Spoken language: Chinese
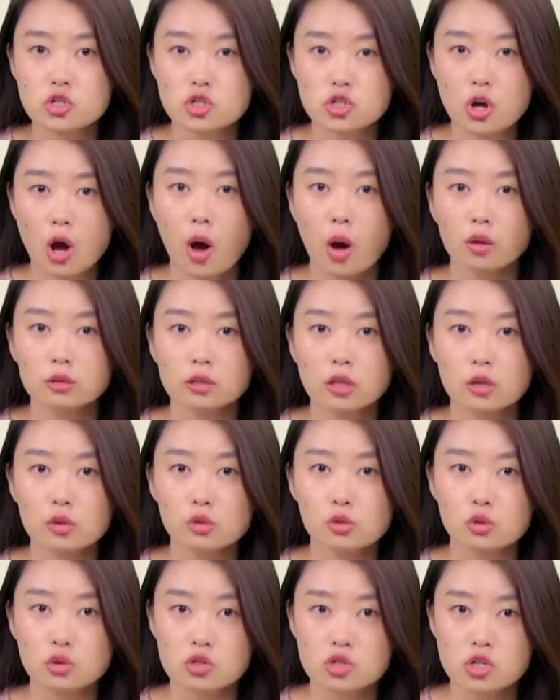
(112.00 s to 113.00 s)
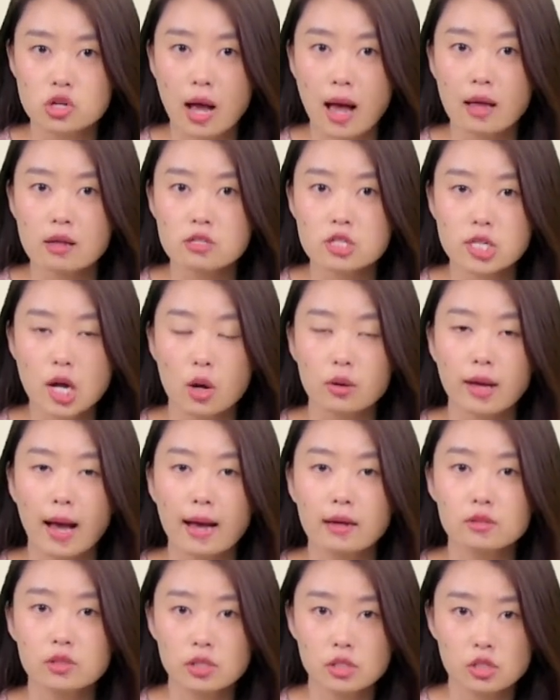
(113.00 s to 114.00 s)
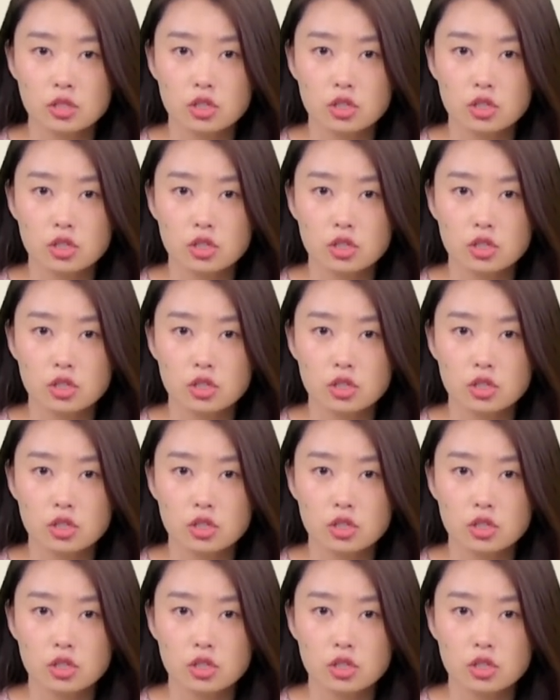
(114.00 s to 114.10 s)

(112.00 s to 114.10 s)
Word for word: 之后呢，许志安召开记